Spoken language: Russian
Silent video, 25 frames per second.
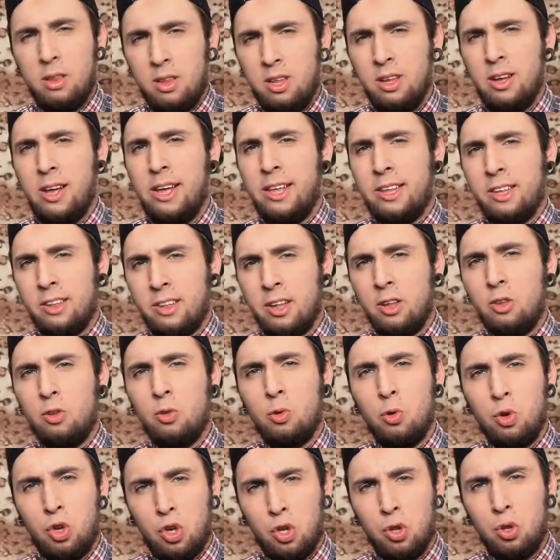Да, эти
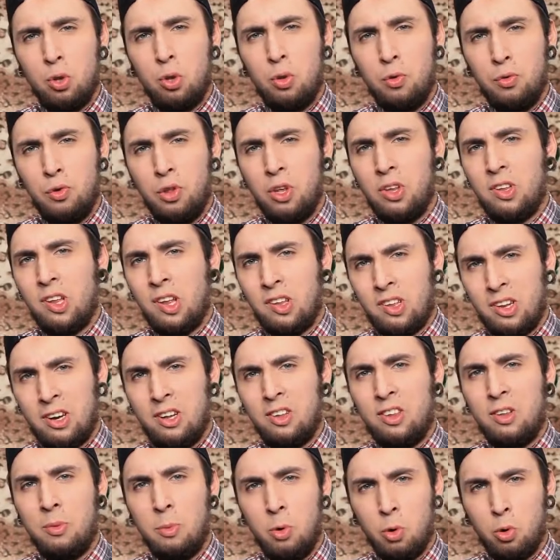танцующие надувные
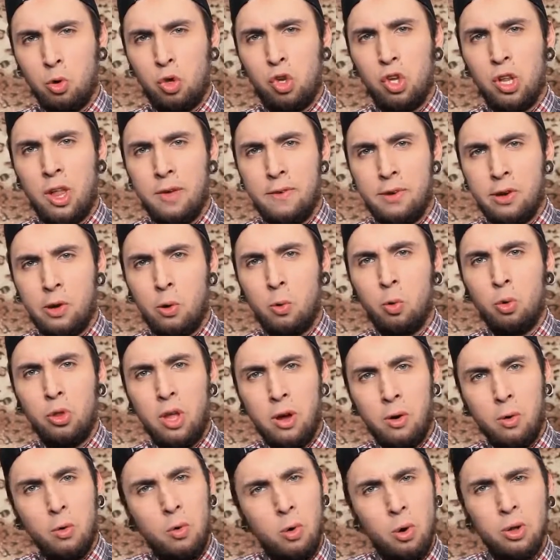засранцы могут человека
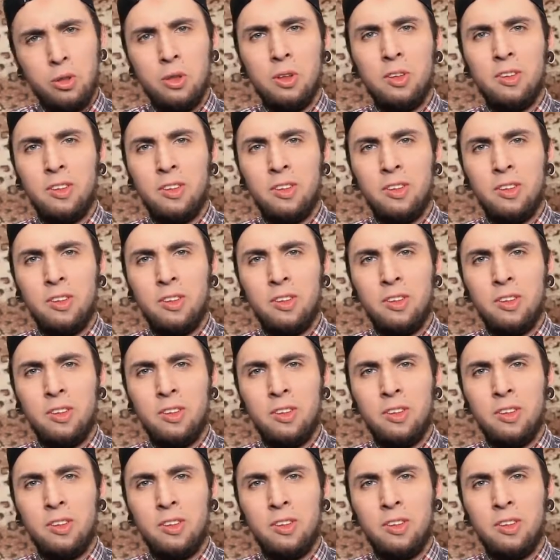куда угодно